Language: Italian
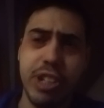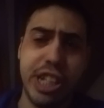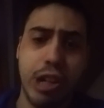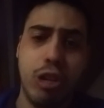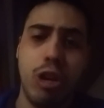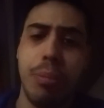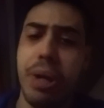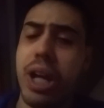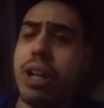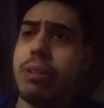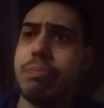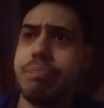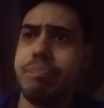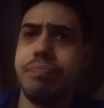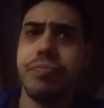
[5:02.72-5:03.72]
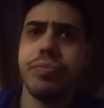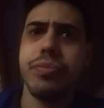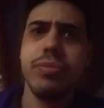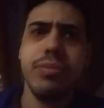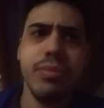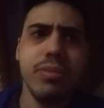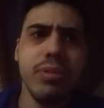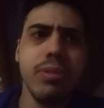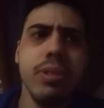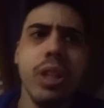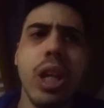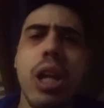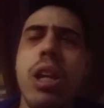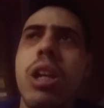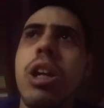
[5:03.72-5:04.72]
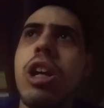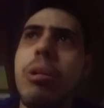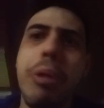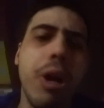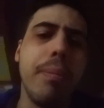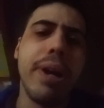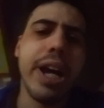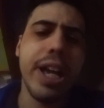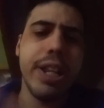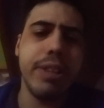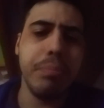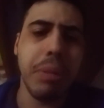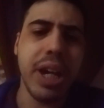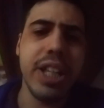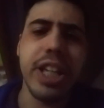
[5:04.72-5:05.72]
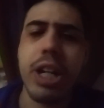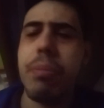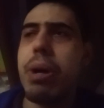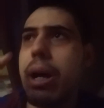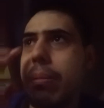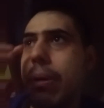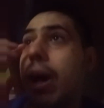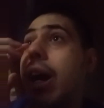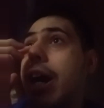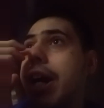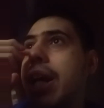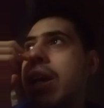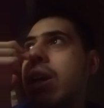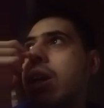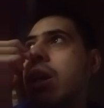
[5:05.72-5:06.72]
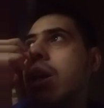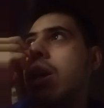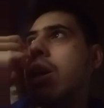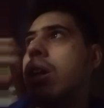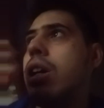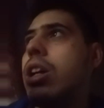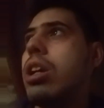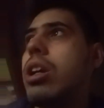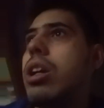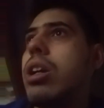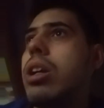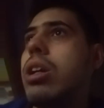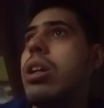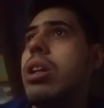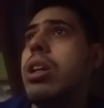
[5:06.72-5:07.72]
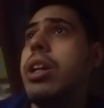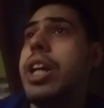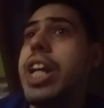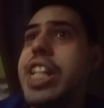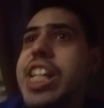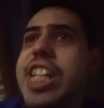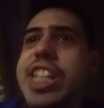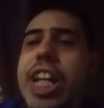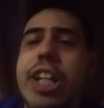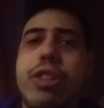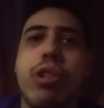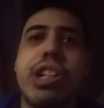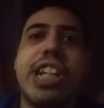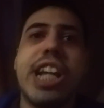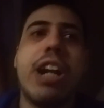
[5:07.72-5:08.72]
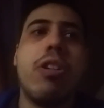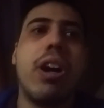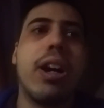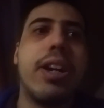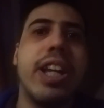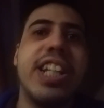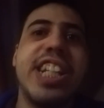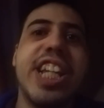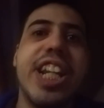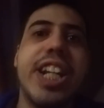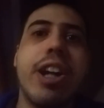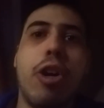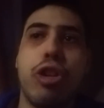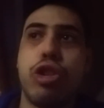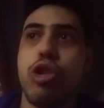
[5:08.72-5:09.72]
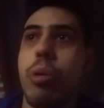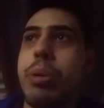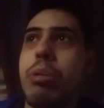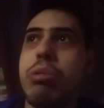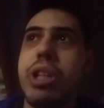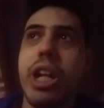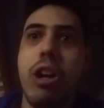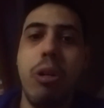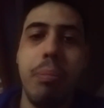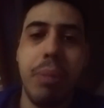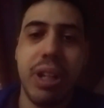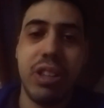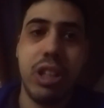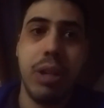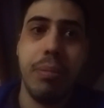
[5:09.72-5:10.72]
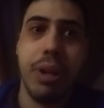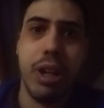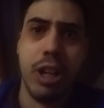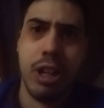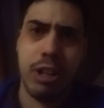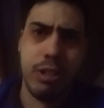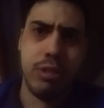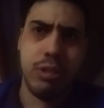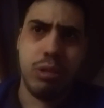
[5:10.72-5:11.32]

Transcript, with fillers: secondo me. Però magari, mai di mai magari. Il regista ha detto che saranno anche circa 8 minuti di combattimento